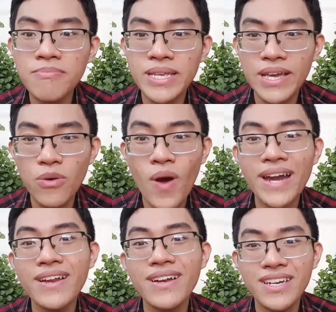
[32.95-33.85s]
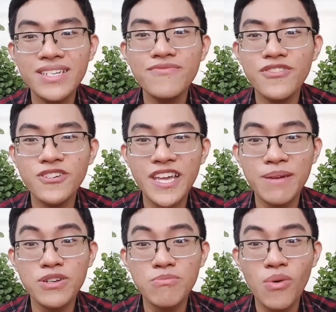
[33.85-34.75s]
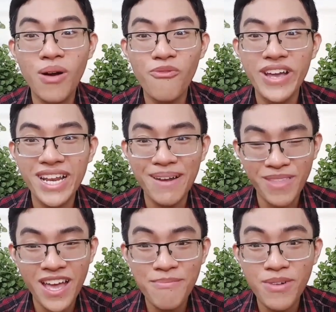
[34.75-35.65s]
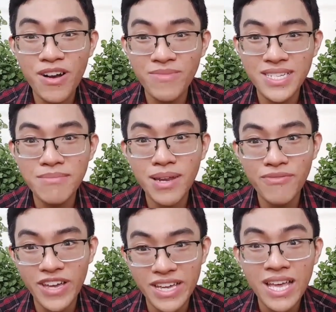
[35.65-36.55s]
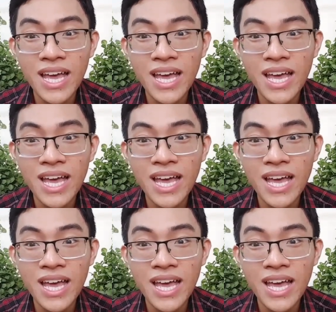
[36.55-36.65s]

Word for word: mà chẳng qua đó là Linh vừa tìm được một công việc làm thêm ở công ty sách Bách Việt vị